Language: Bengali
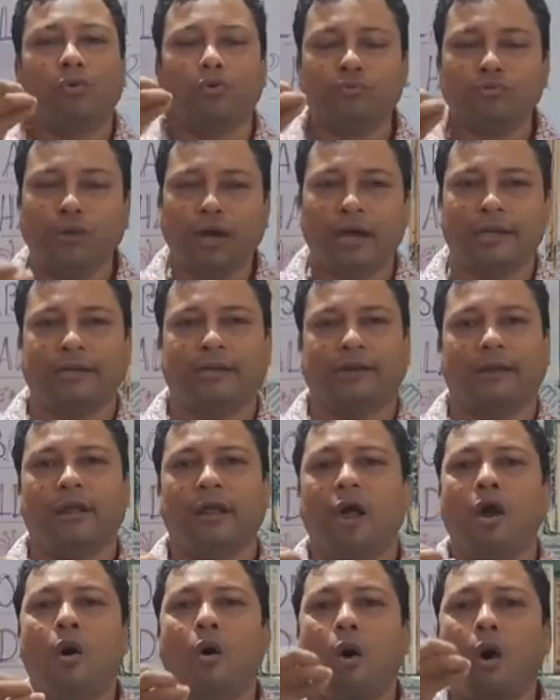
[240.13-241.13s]
অনুদান
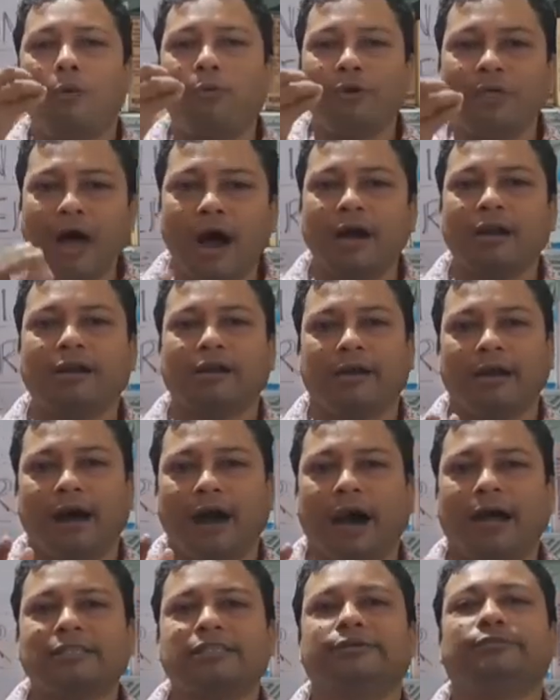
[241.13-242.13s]
অবদান
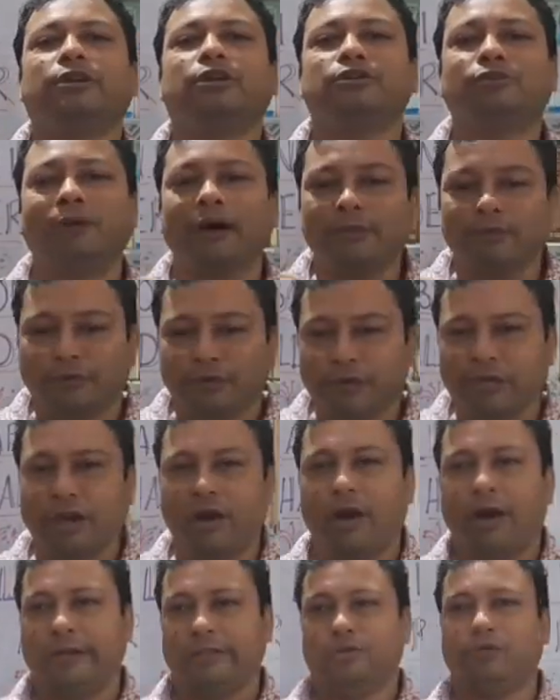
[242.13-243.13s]
আছে বলে তোমার মনে
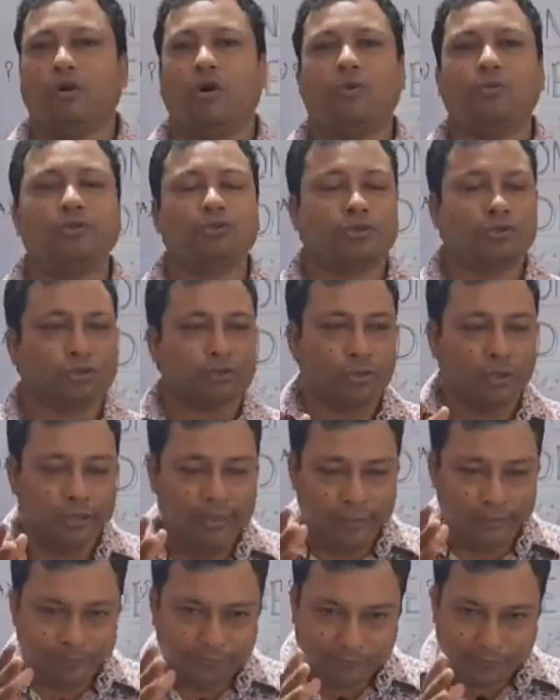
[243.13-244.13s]
হয় তো অবশ্যই
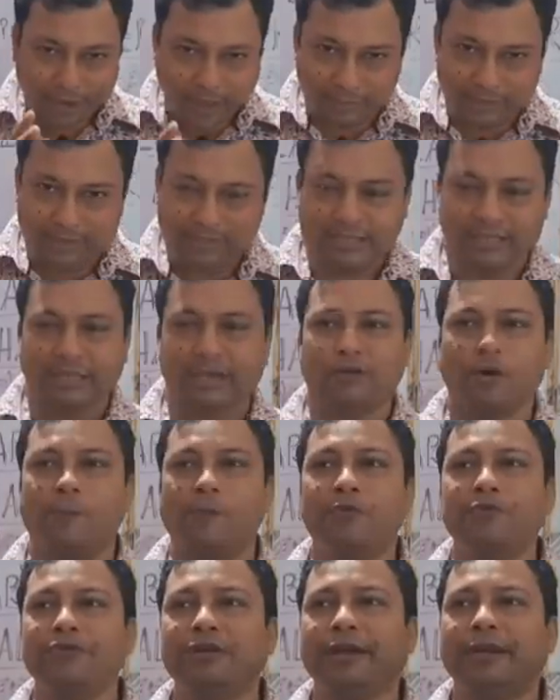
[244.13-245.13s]
আমাদের সাথে
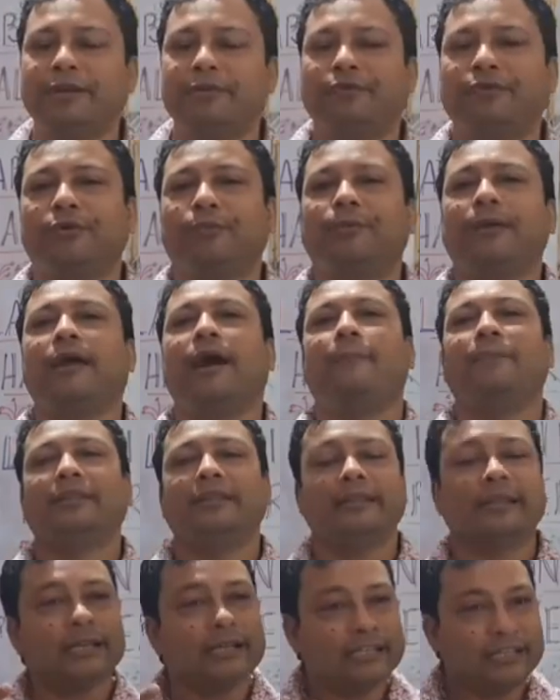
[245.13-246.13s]
কমিউনিকেট করবে
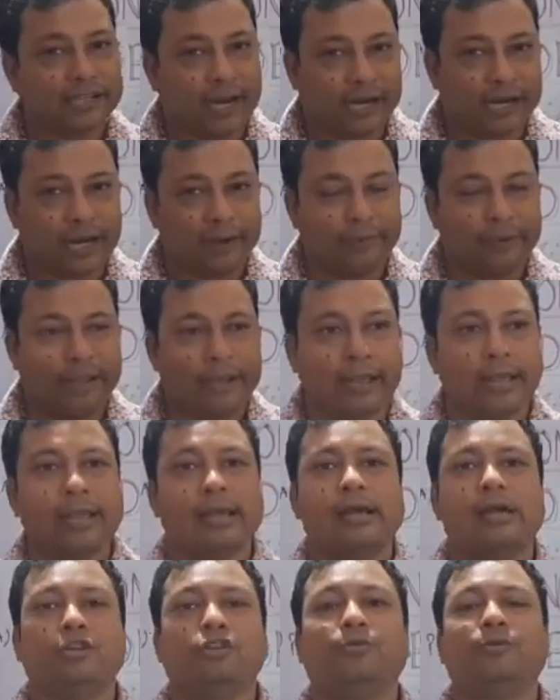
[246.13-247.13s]
আমাদেরকে জানাবে
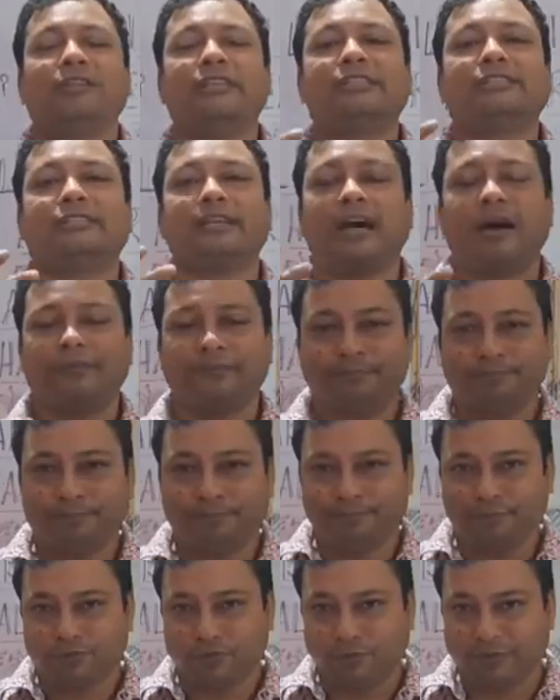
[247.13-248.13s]
তোমাদের
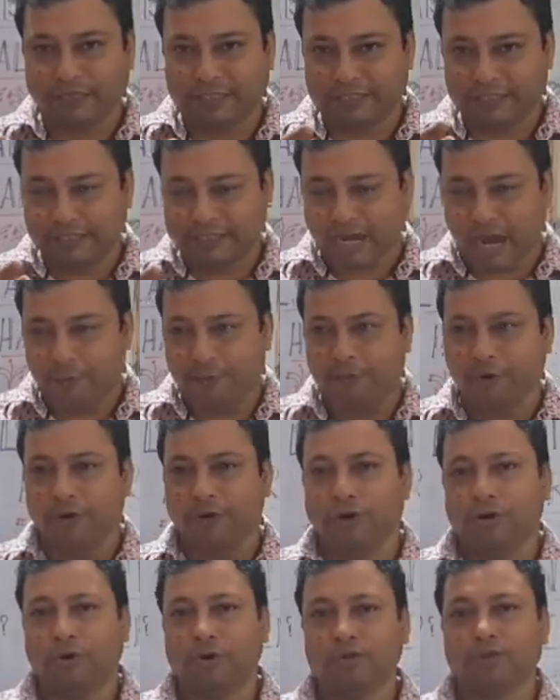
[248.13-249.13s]
তোমাদের যে
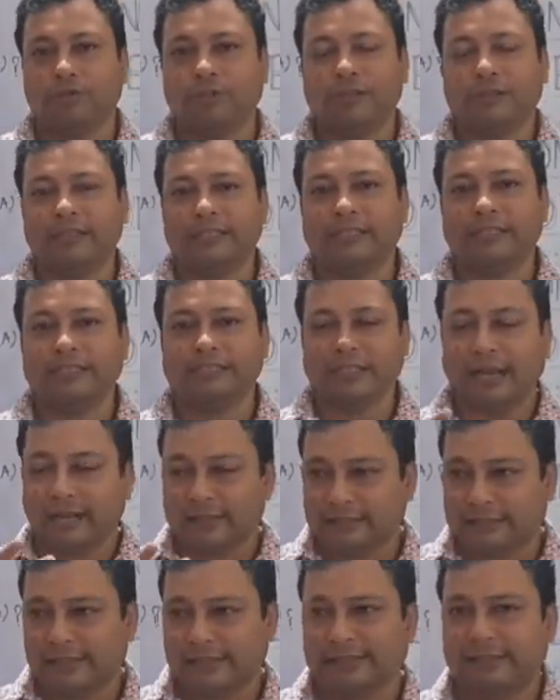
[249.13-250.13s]
সাফল্য তোমাদের যে
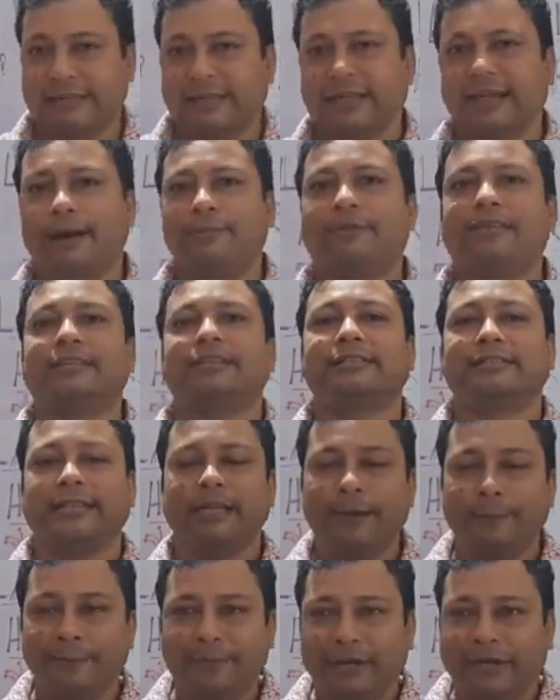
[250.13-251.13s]
সাকসেস সেটাকে আমাদেরকে
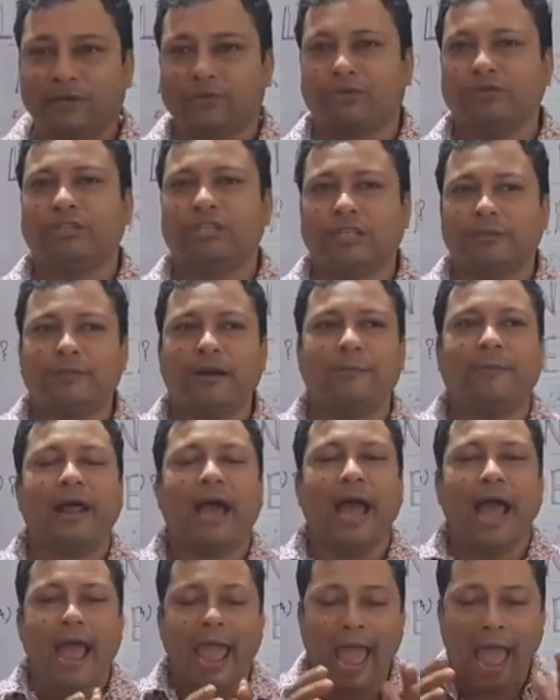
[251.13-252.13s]
সেলিব্রেট করতে দেবে আমরা
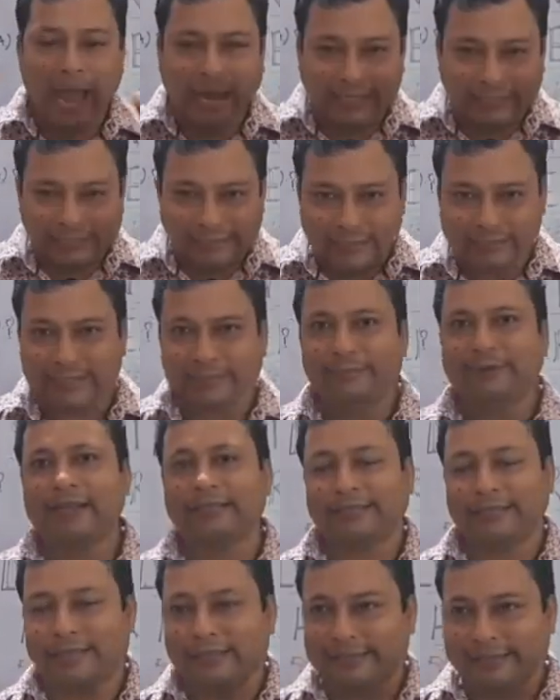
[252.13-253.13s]
একসাথে মিলে
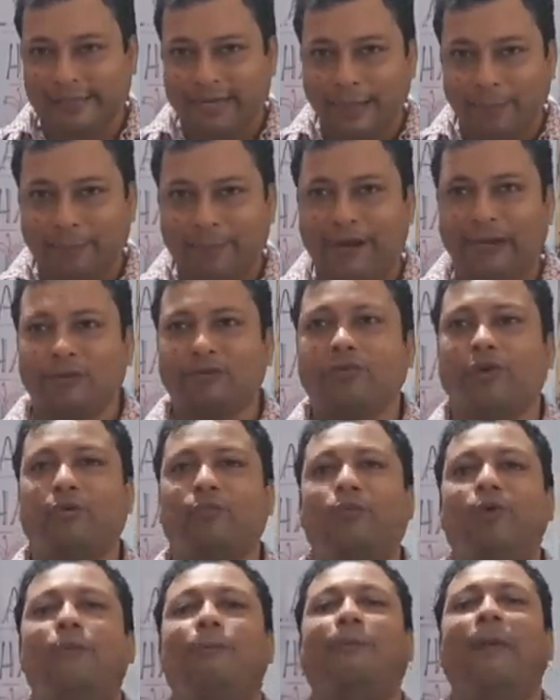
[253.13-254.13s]
সেটাকে সেলিব্রেট
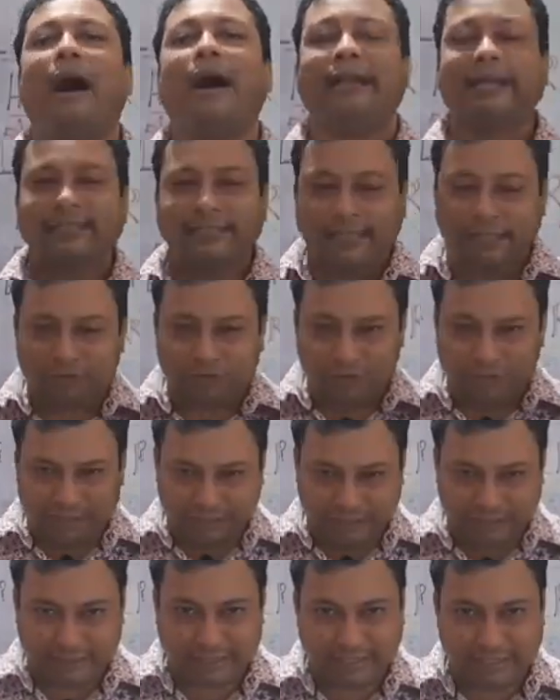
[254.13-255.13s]
করব বাকি
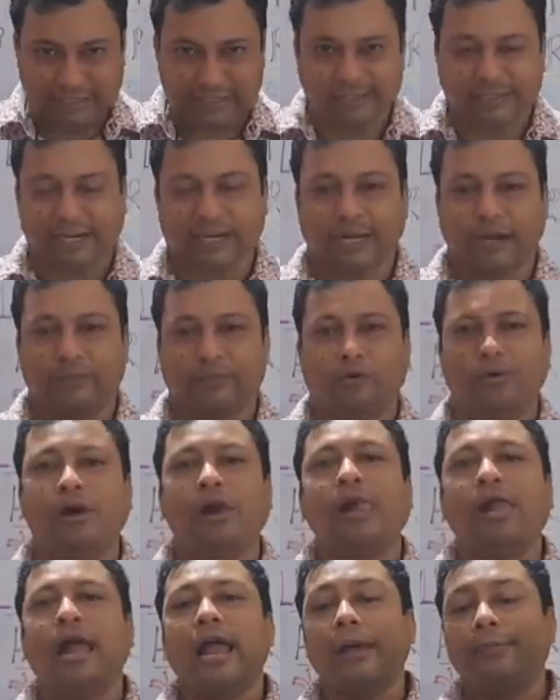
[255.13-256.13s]
ছাত্রছাত্রীদেরকে জানাবো
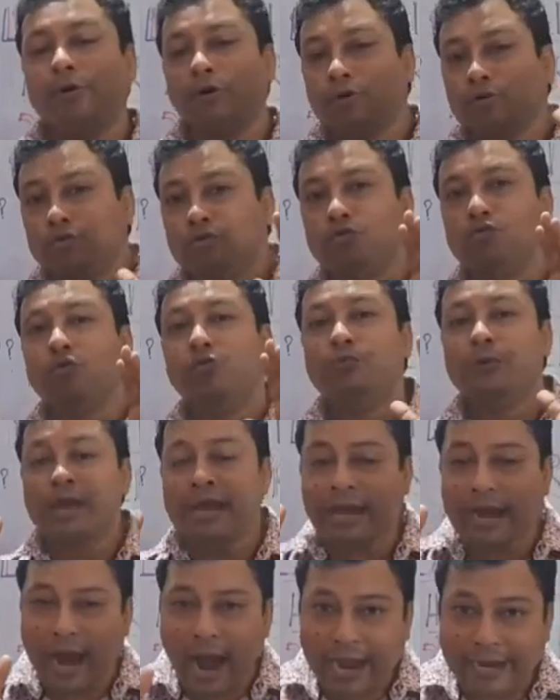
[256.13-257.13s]
এবং তুমি
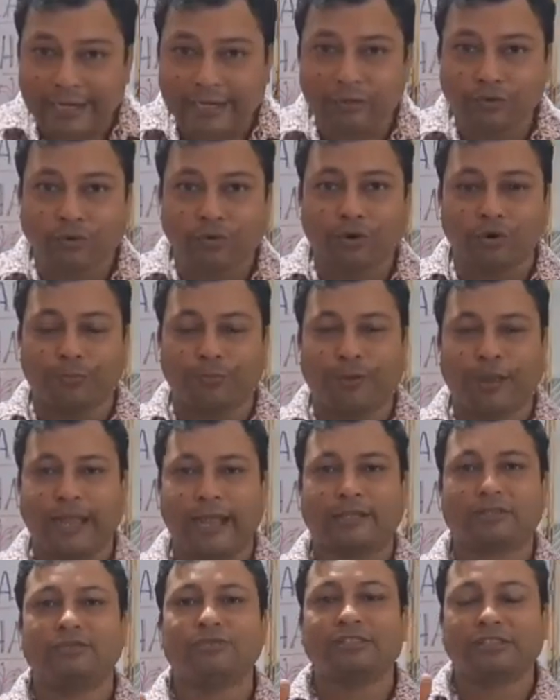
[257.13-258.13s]
গাইড করবে
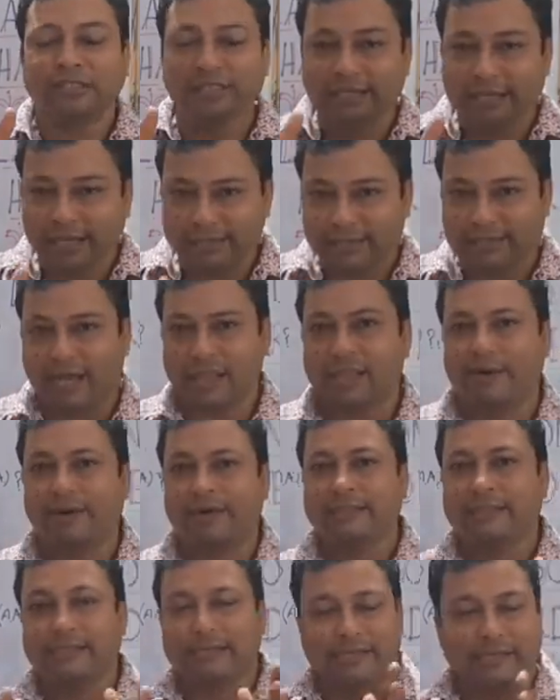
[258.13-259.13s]
একজন সিনিয়র দাদা বা
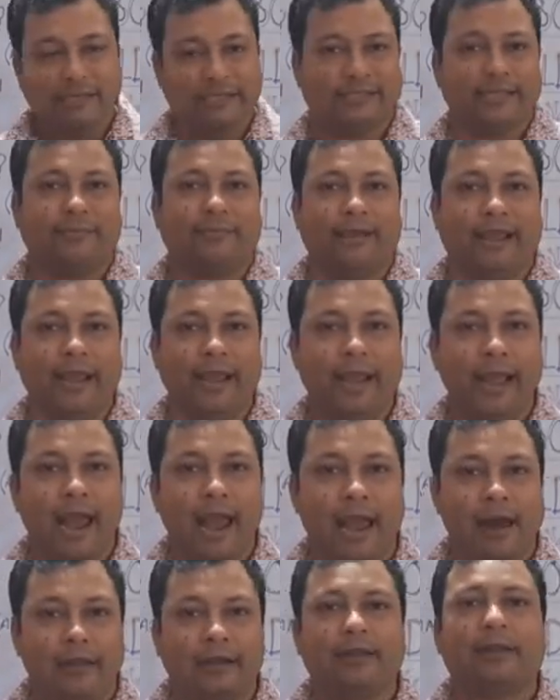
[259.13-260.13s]
দিদি হিসেবে
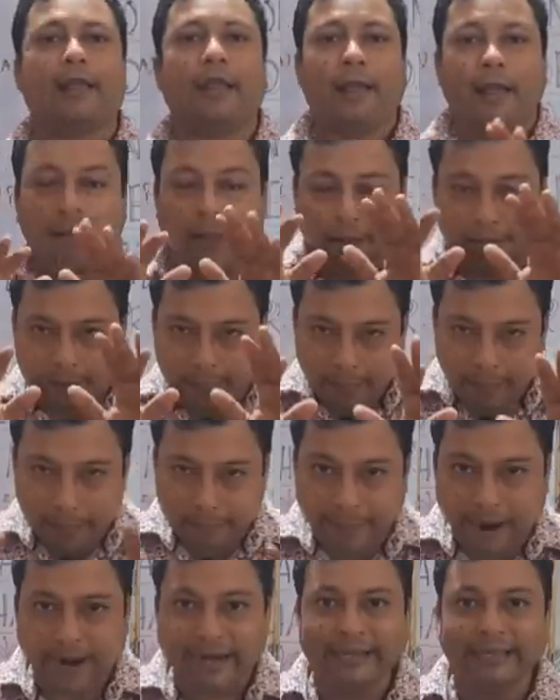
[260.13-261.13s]

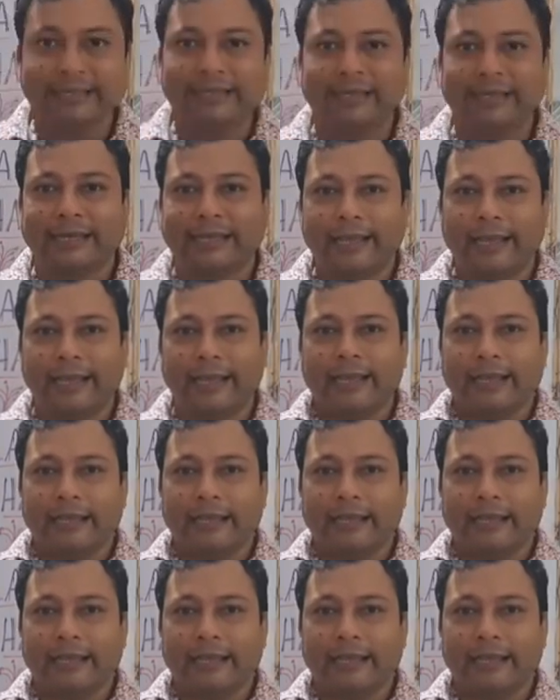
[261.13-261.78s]
বাকিদেরকে